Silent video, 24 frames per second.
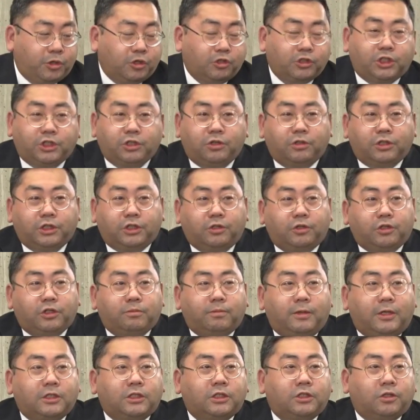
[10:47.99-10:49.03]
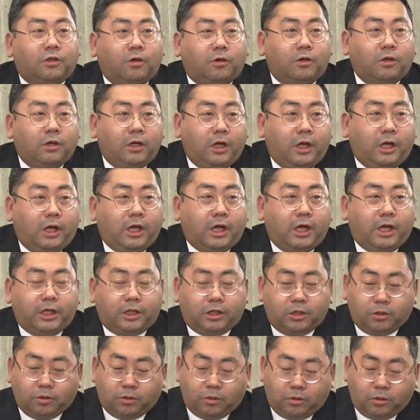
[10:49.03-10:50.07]
表資料によりますと,、えー
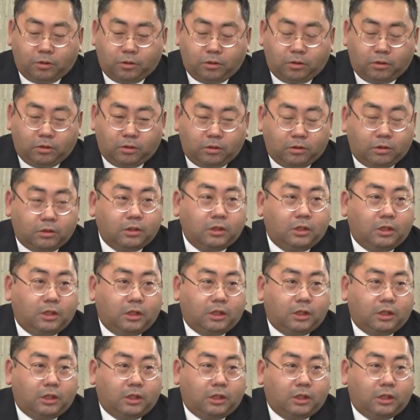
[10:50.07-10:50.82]
と、